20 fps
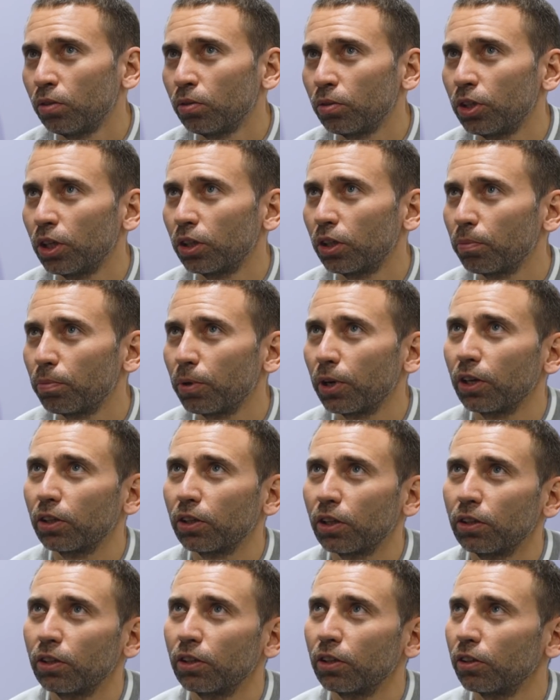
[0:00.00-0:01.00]
Ну, где-то
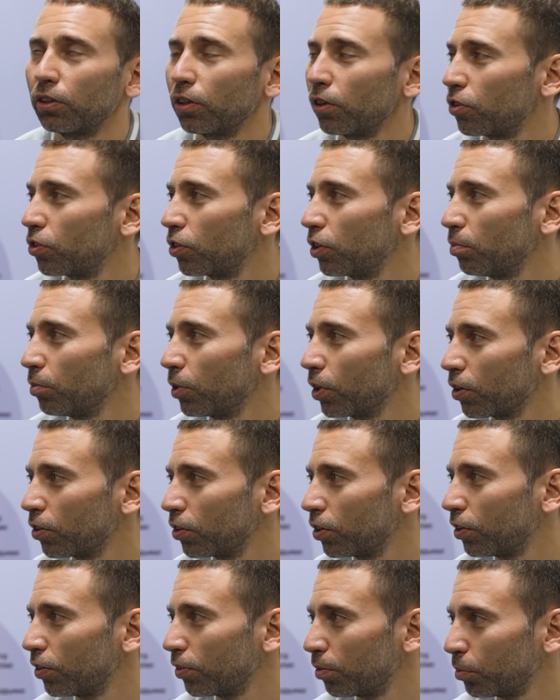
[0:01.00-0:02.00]
порядка, наверное, 30
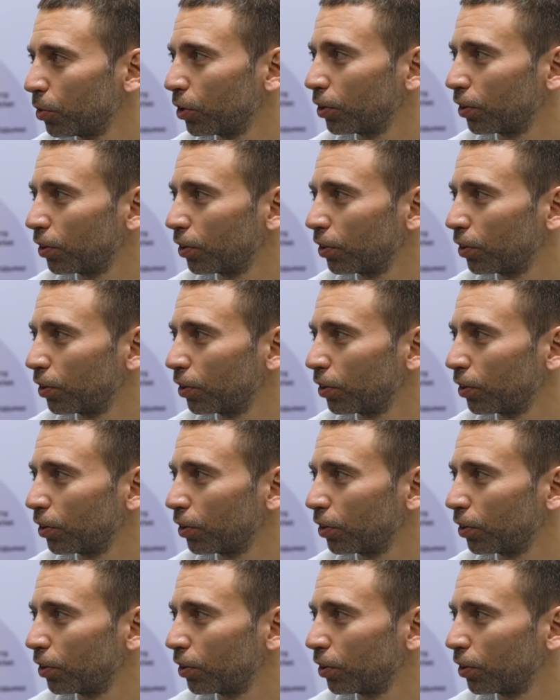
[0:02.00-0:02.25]
магазинов мы